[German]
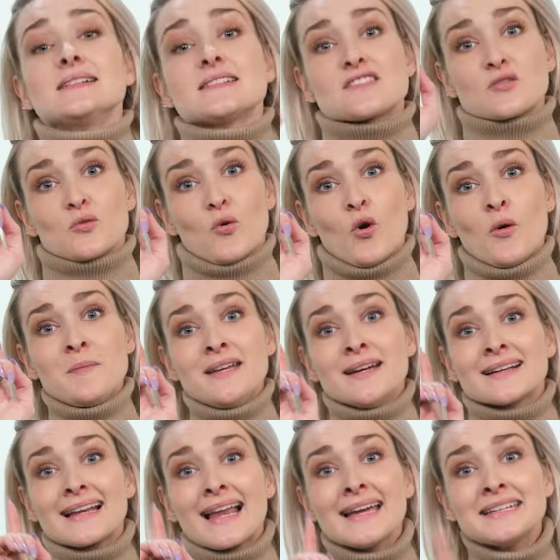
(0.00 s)
Also, um
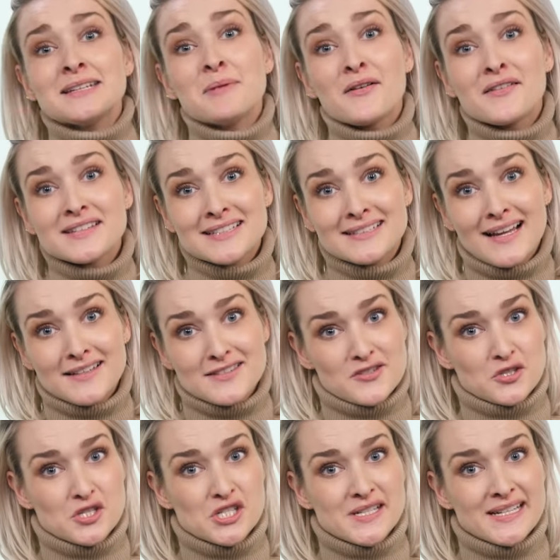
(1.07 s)
hier gleich mal was
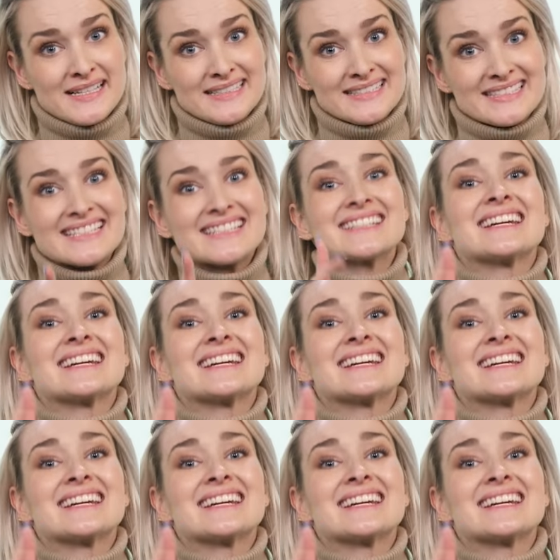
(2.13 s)
klarzustellen